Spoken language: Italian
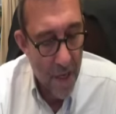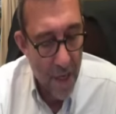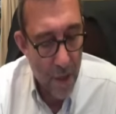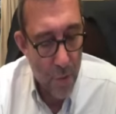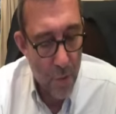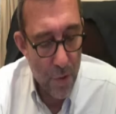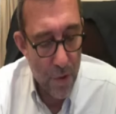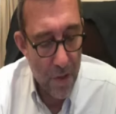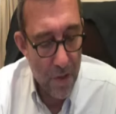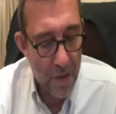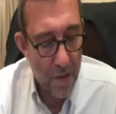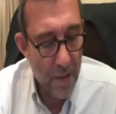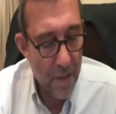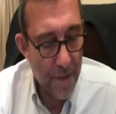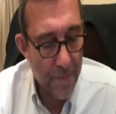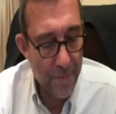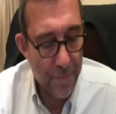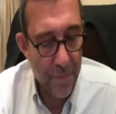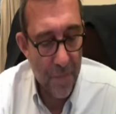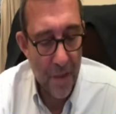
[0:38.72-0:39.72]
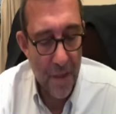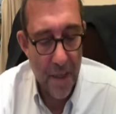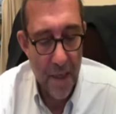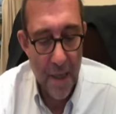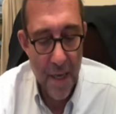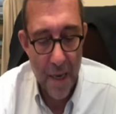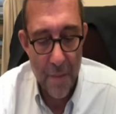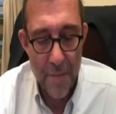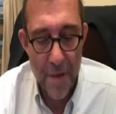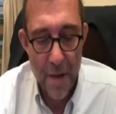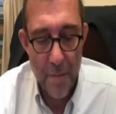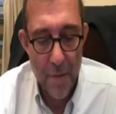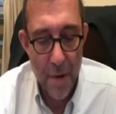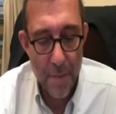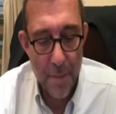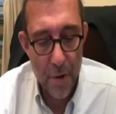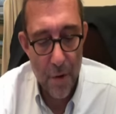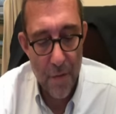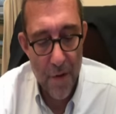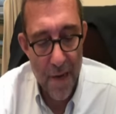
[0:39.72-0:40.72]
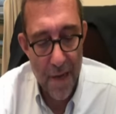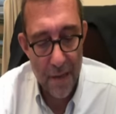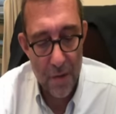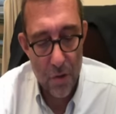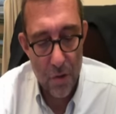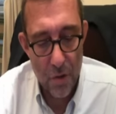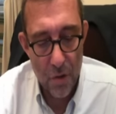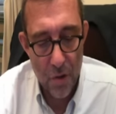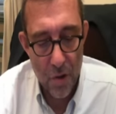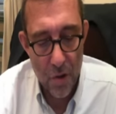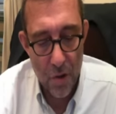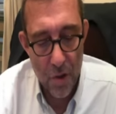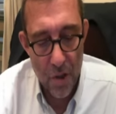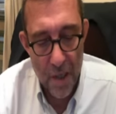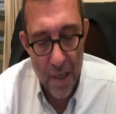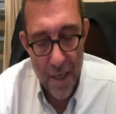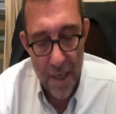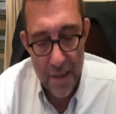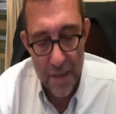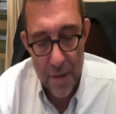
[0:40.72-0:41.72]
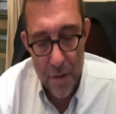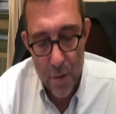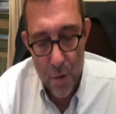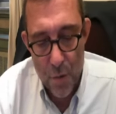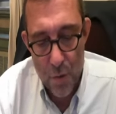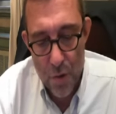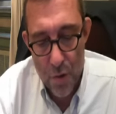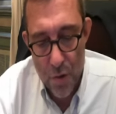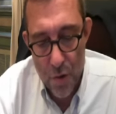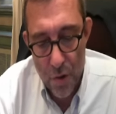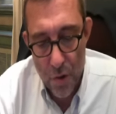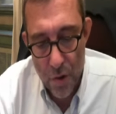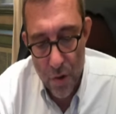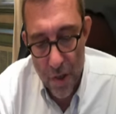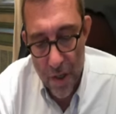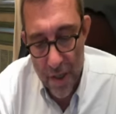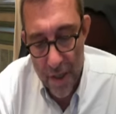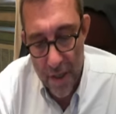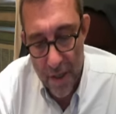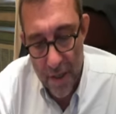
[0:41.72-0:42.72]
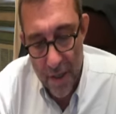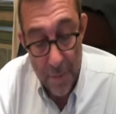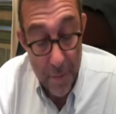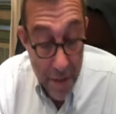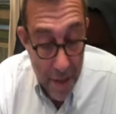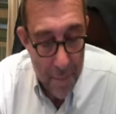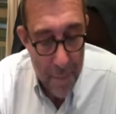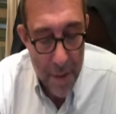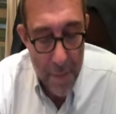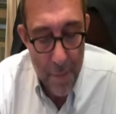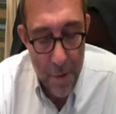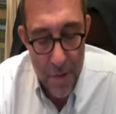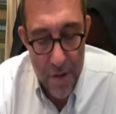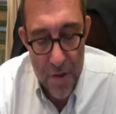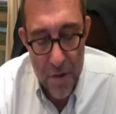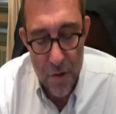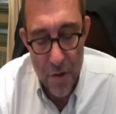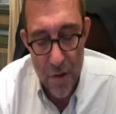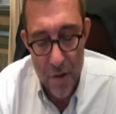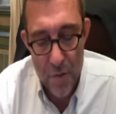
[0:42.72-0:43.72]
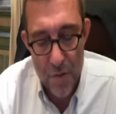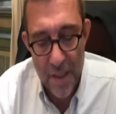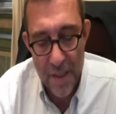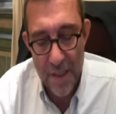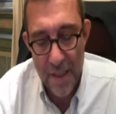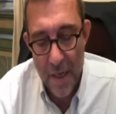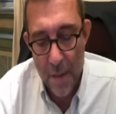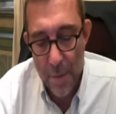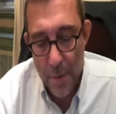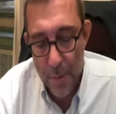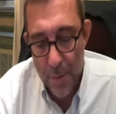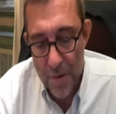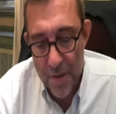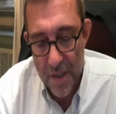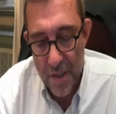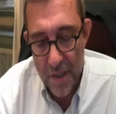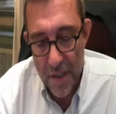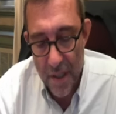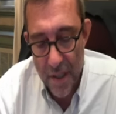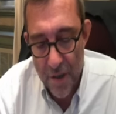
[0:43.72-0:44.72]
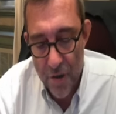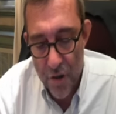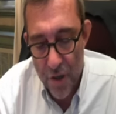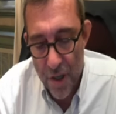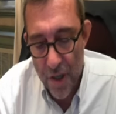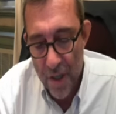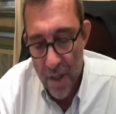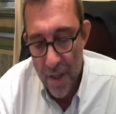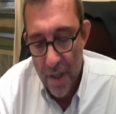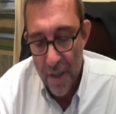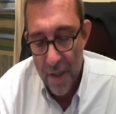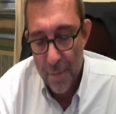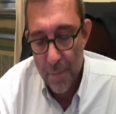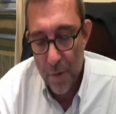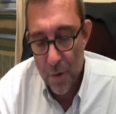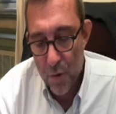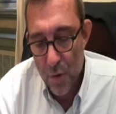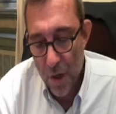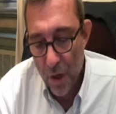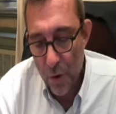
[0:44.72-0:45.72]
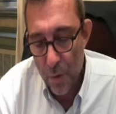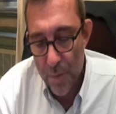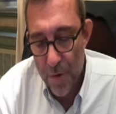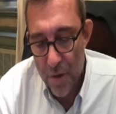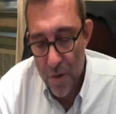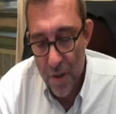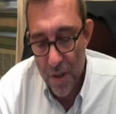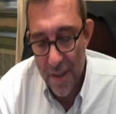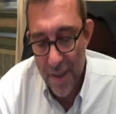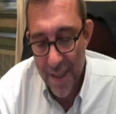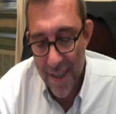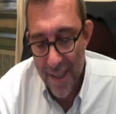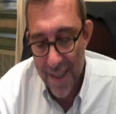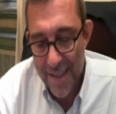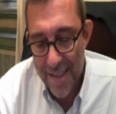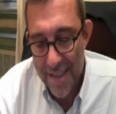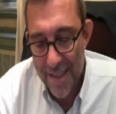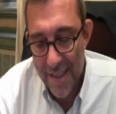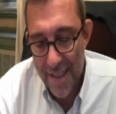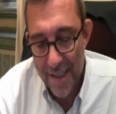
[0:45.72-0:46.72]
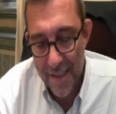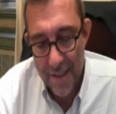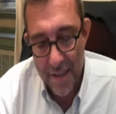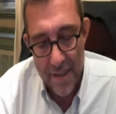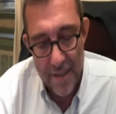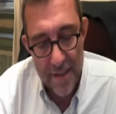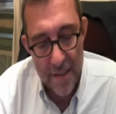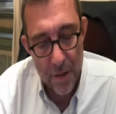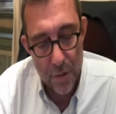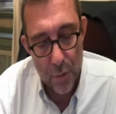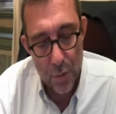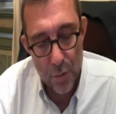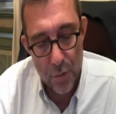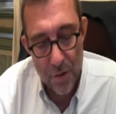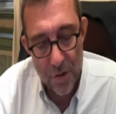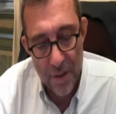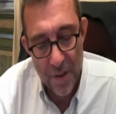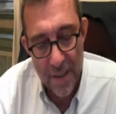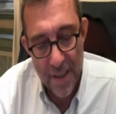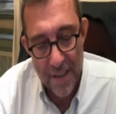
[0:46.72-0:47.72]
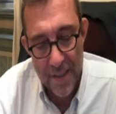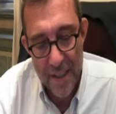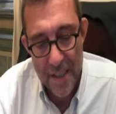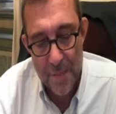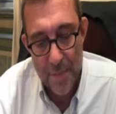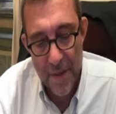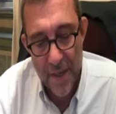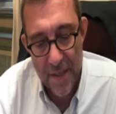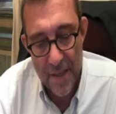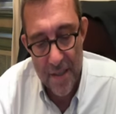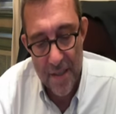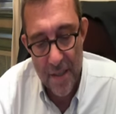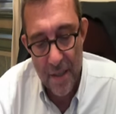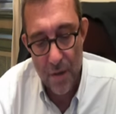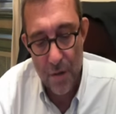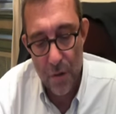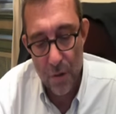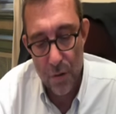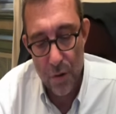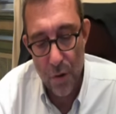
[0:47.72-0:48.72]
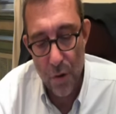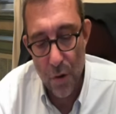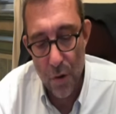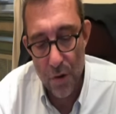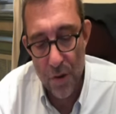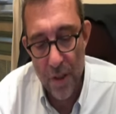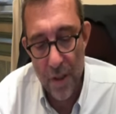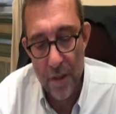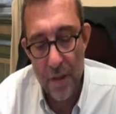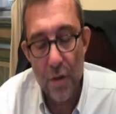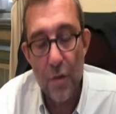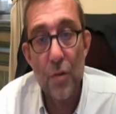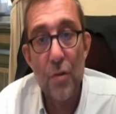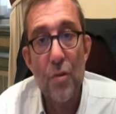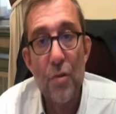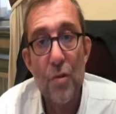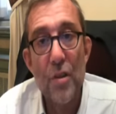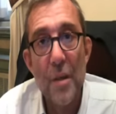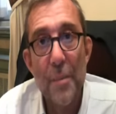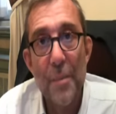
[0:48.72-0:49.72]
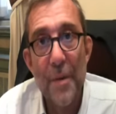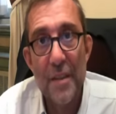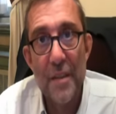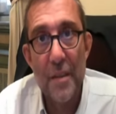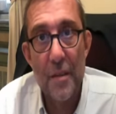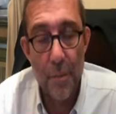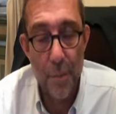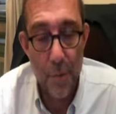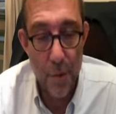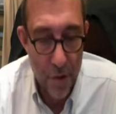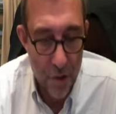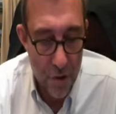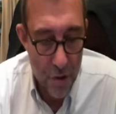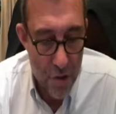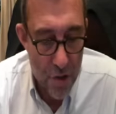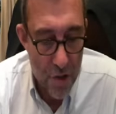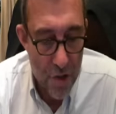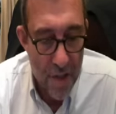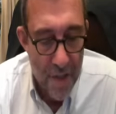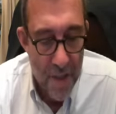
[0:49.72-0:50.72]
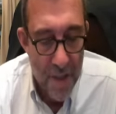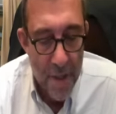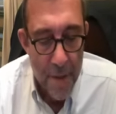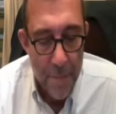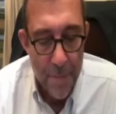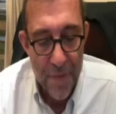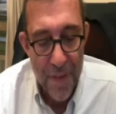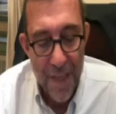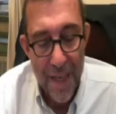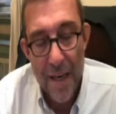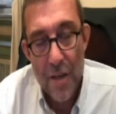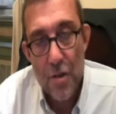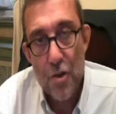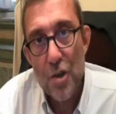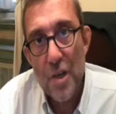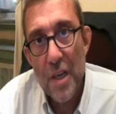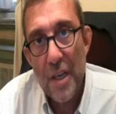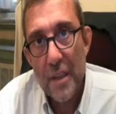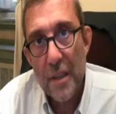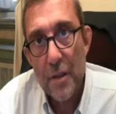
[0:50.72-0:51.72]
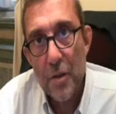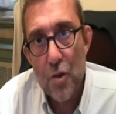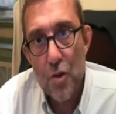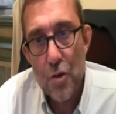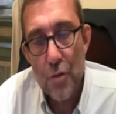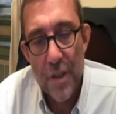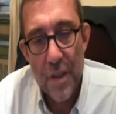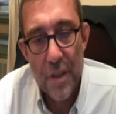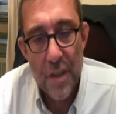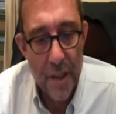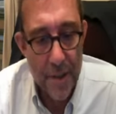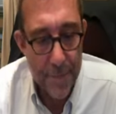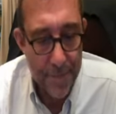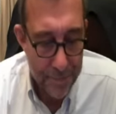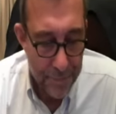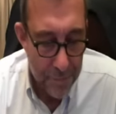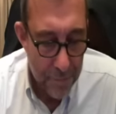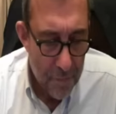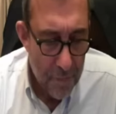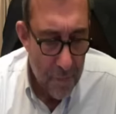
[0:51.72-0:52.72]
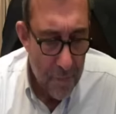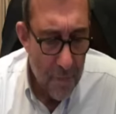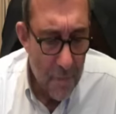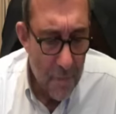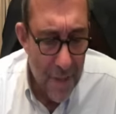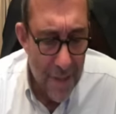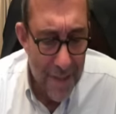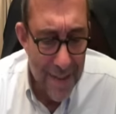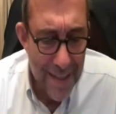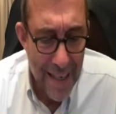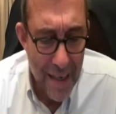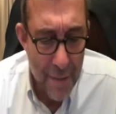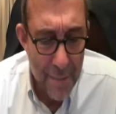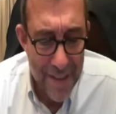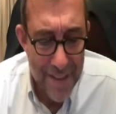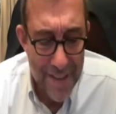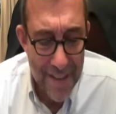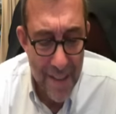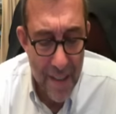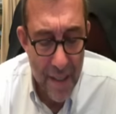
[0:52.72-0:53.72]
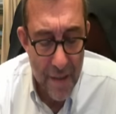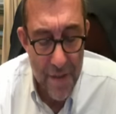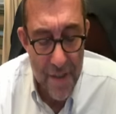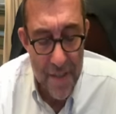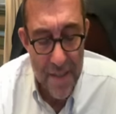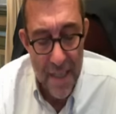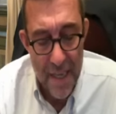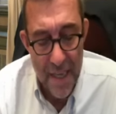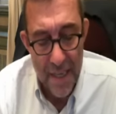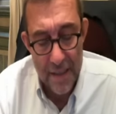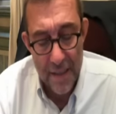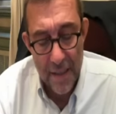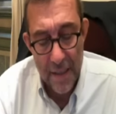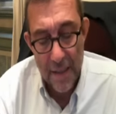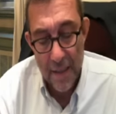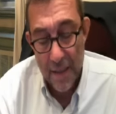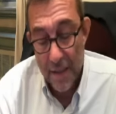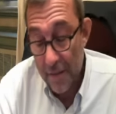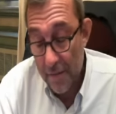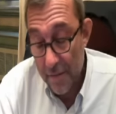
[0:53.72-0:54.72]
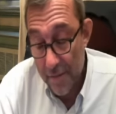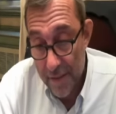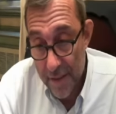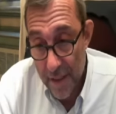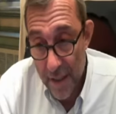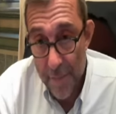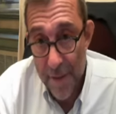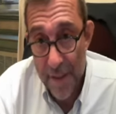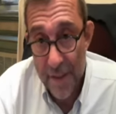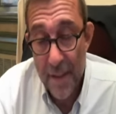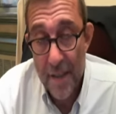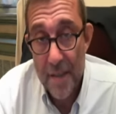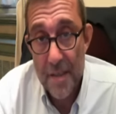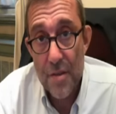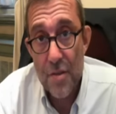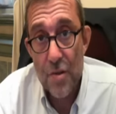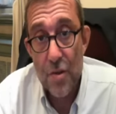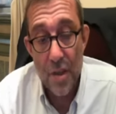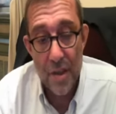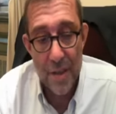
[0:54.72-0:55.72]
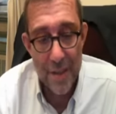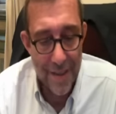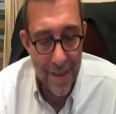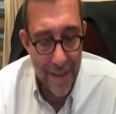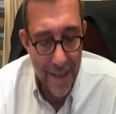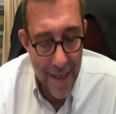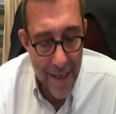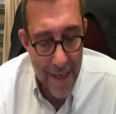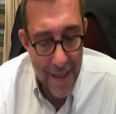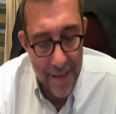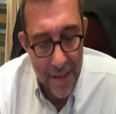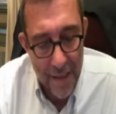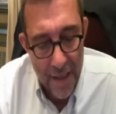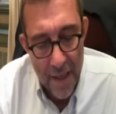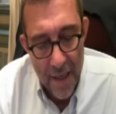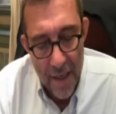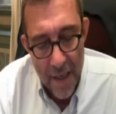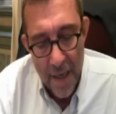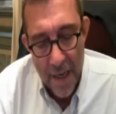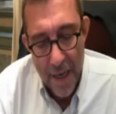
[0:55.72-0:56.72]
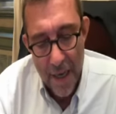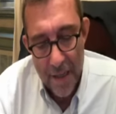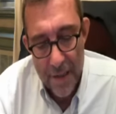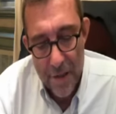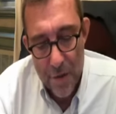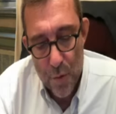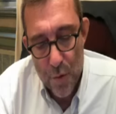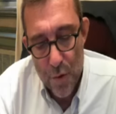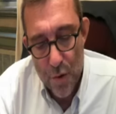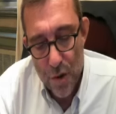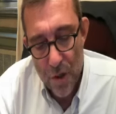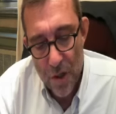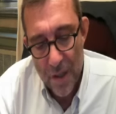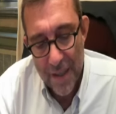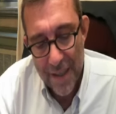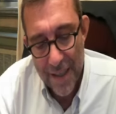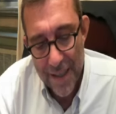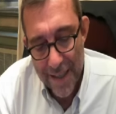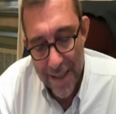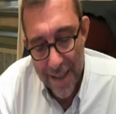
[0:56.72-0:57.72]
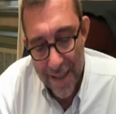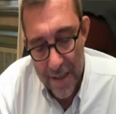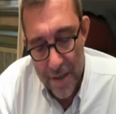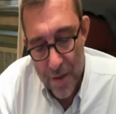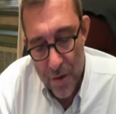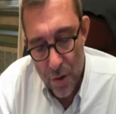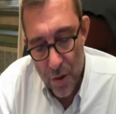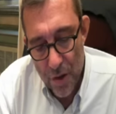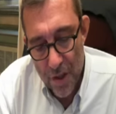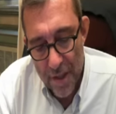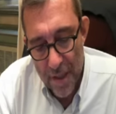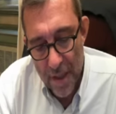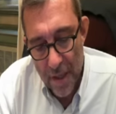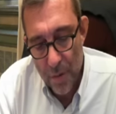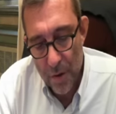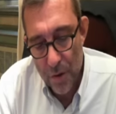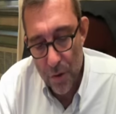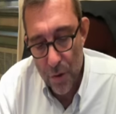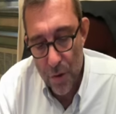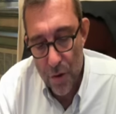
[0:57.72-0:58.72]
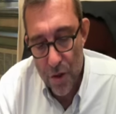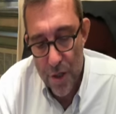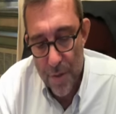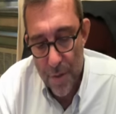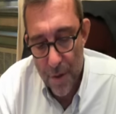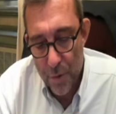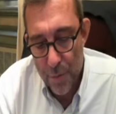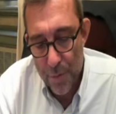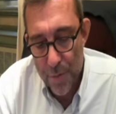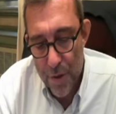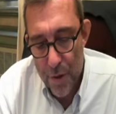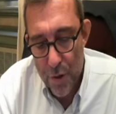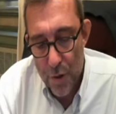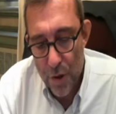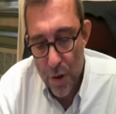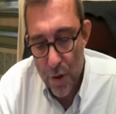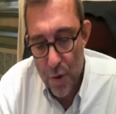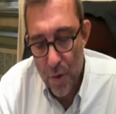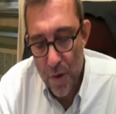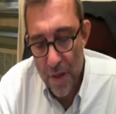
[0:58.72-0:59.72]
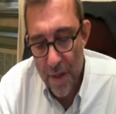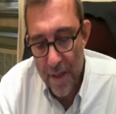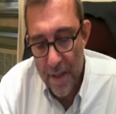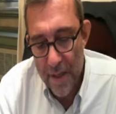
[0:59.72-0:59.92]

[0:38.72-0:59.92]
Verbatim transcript: e quindi eh, abbiamo approvato eh, la discussione, eh, l'approvazione scusate, della proposta di legge sulla Commissione di garanzia degli statuti e la trasparenza e il controllo dei rendiconti dei partiti politici. Nella giornata di giovedì, nella mattina vi è stata eh, interamente la sessione dedicata alla discussione della relazione della 14 Commissione sulla